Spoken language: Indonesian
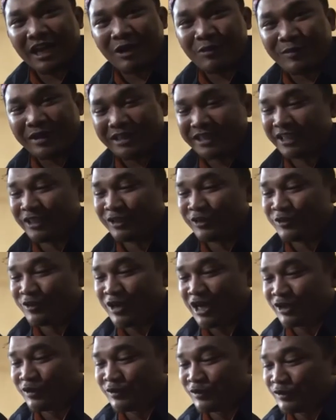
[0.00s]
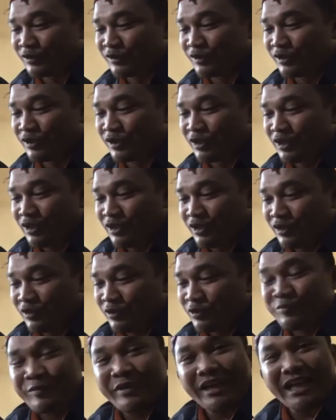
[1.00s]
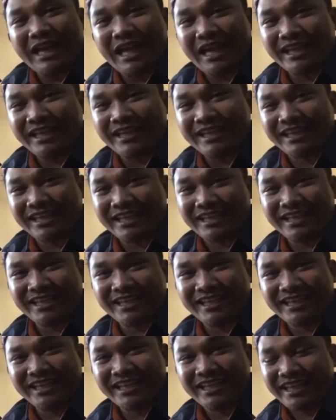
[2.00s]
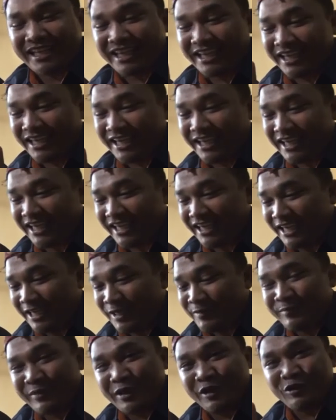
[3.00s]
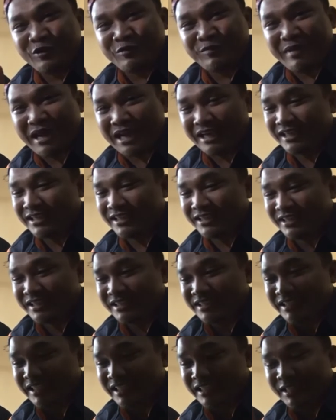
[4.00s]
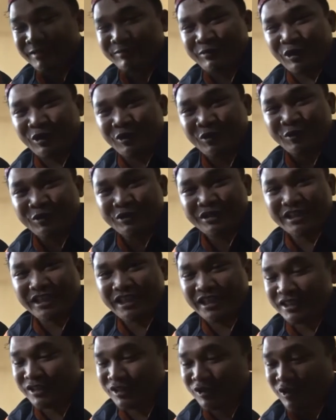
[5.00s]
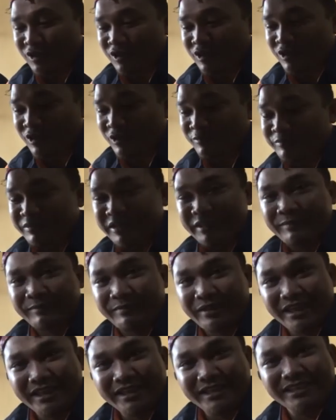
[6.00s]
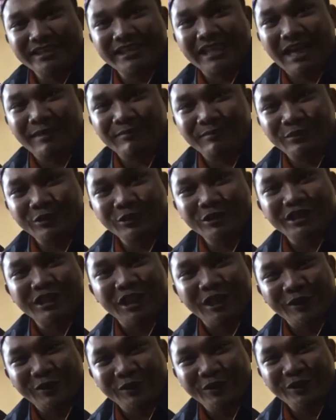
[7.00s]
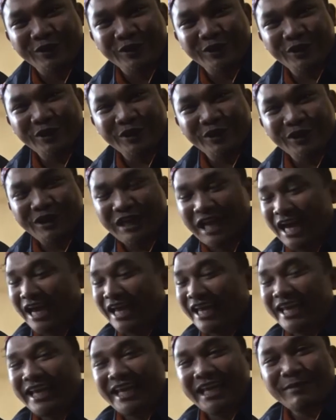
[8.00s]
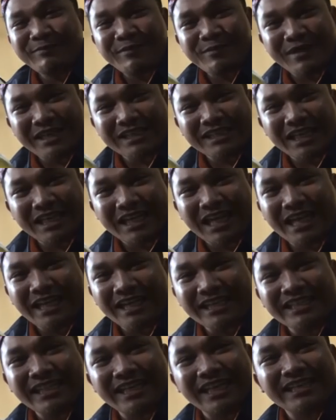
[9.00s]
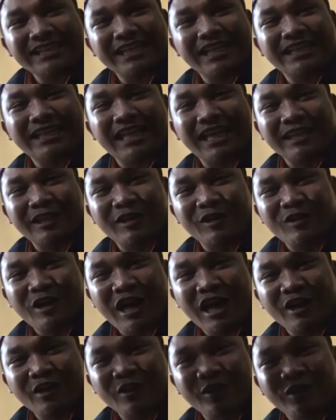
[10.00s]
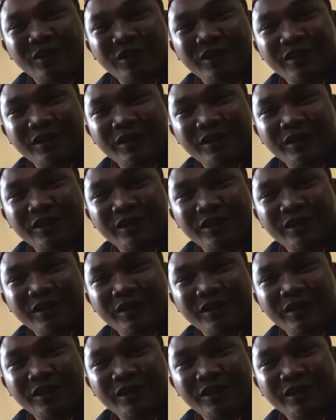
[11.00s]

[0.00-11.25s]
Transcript: Kabupaten Tulung Agung. UBK iki iki minuman sing diproduksi songkok binding jambu jeruk Nah, iki pemasarannya sih sekitar telung agung